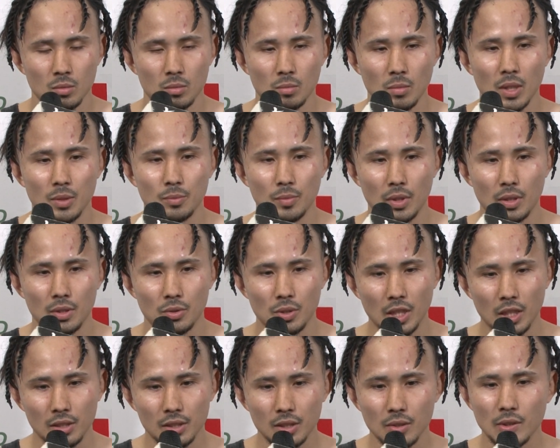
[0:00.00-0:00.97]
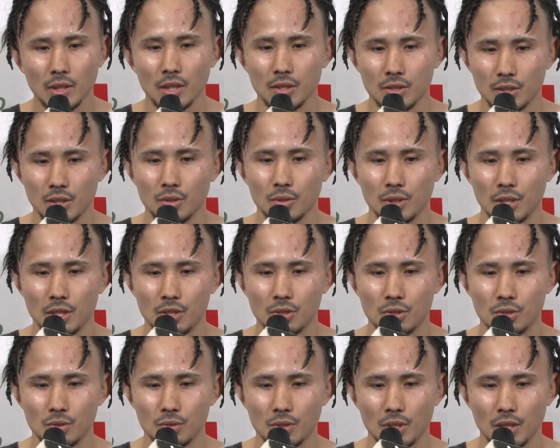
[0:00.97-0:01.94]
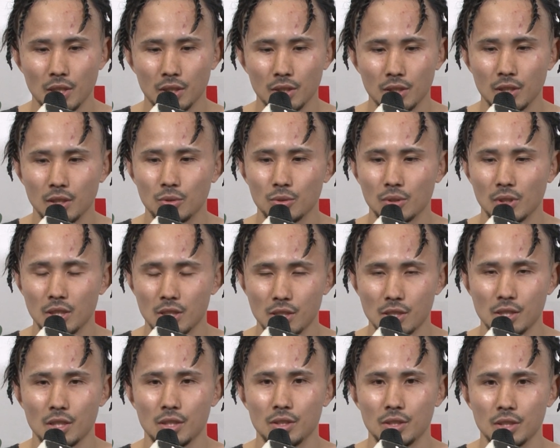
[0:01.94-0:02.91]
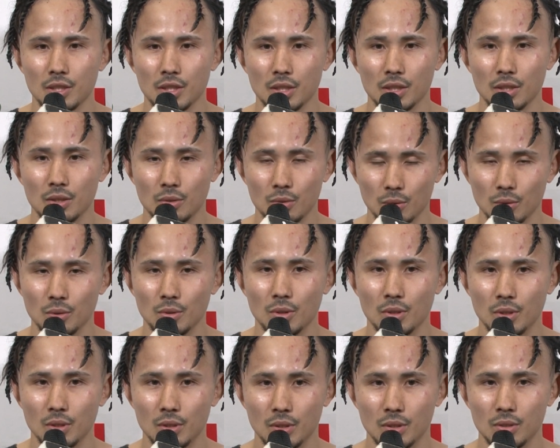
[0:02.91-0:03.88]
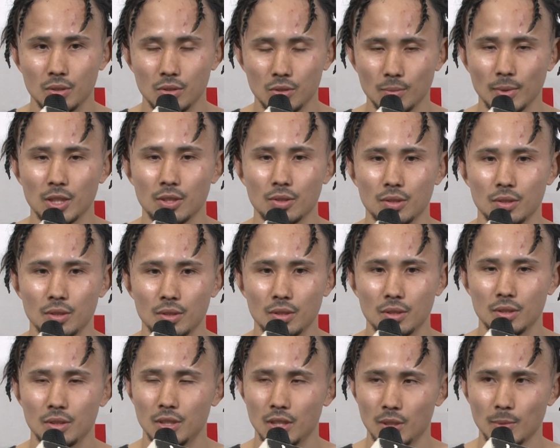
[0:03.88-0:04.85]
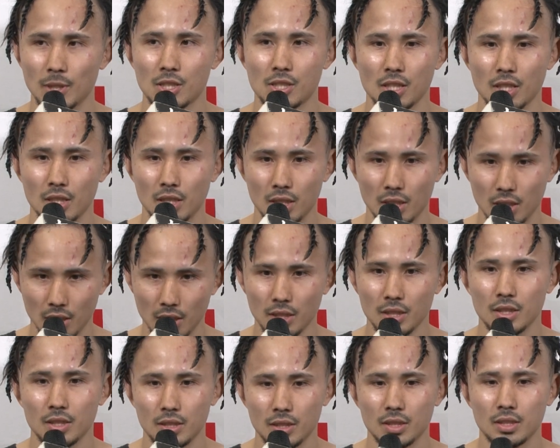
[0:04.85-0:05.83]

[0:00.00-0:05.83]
まあ、狙ってはないんですけど練習でやってたことが自然にこううまく出ました、はい